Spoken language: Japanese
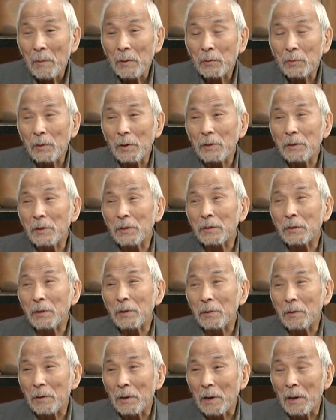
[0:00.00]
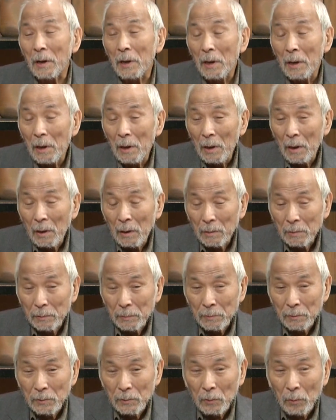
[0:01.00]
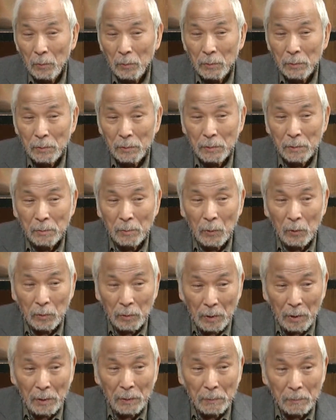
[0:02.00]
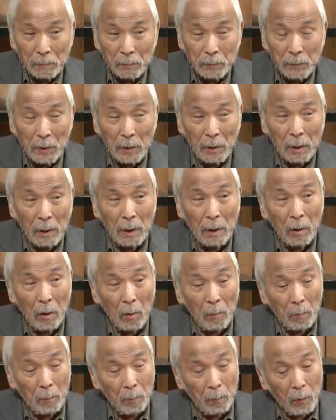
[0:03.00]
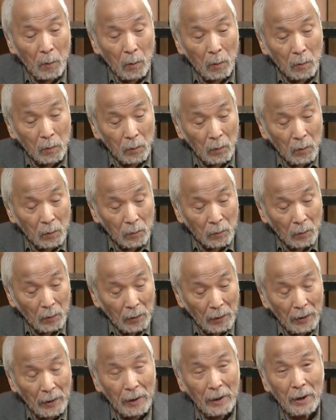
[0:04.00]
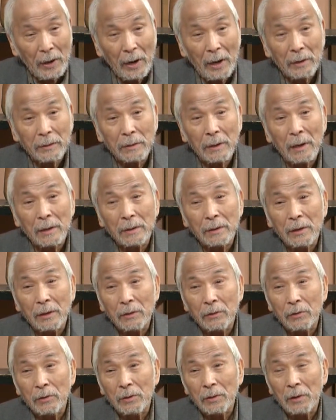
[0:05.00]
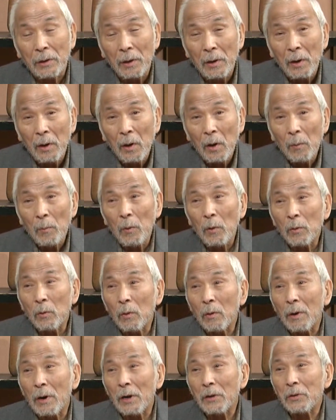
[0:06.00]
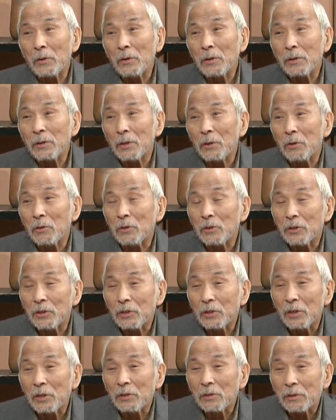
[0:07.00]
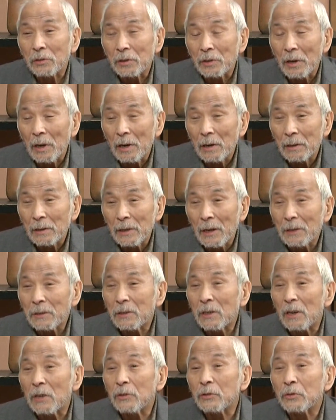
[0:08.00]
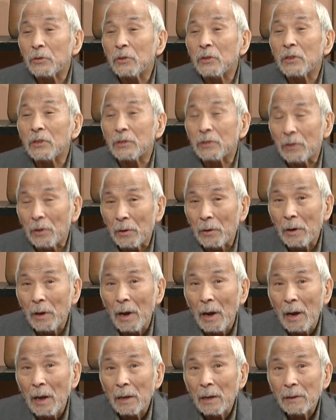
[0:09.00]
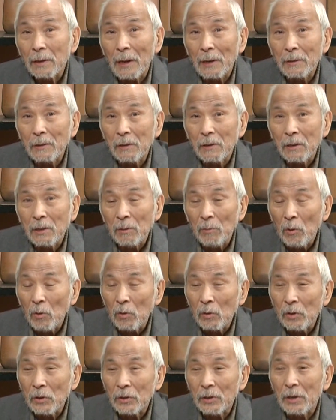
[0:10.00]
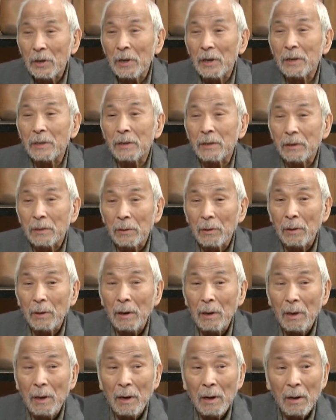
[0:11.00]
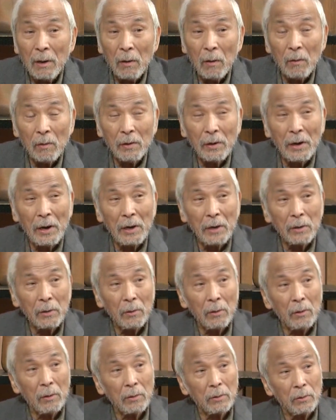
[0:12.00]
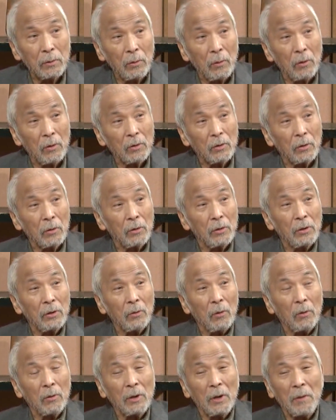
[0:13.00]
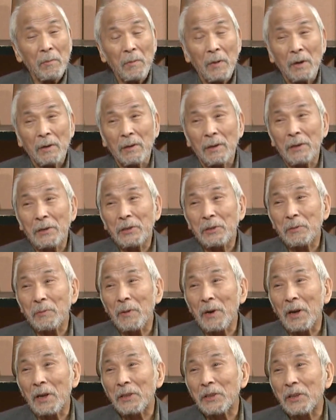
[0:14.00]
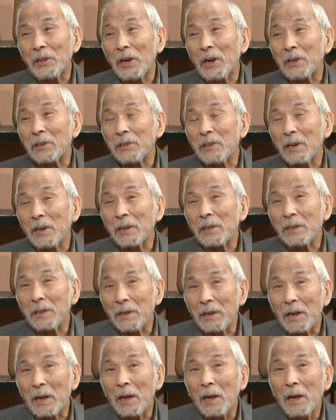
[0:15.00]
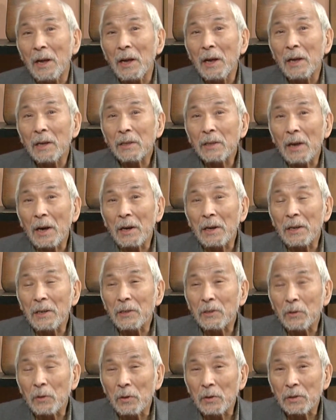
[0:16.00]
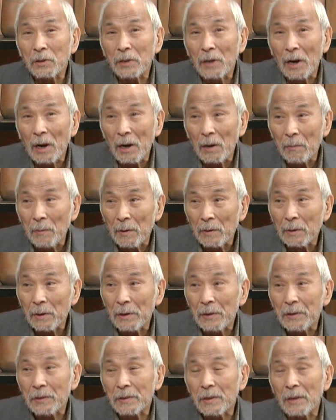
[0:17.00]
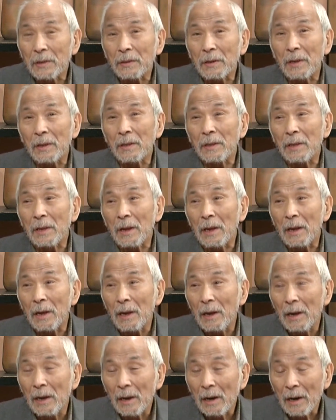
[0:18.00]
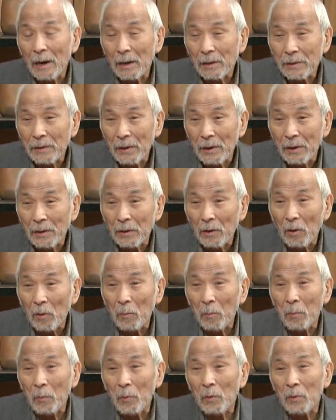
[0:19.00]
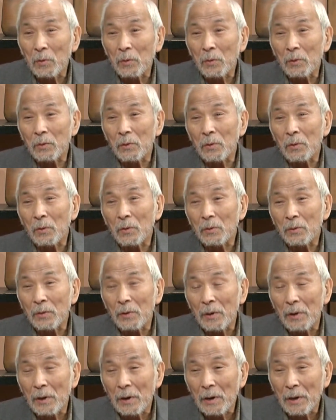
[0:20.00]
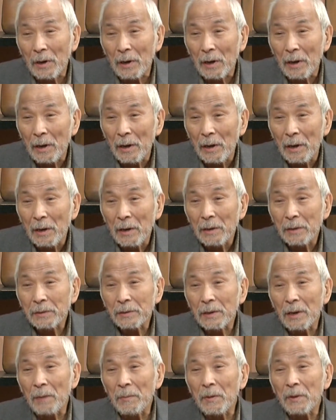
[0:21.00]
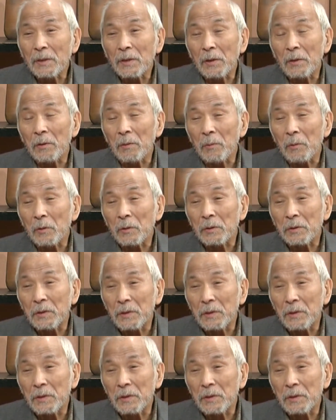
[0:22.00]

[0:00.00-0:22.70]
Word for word: あ、それはいいんですけどね、はい、日本人もね、なんか北方領土返還なんていう時僕会で議員でよく知ってるんですよ、はいやつら嘘ですよ何にも本気じゃないですよ北海道道庁に横断幕が一枚貼ってあるだけでね、はい、誰一人酒場で喫茶店で、はい、家庭で北方領土のことなんか喋、うん、ってるの僕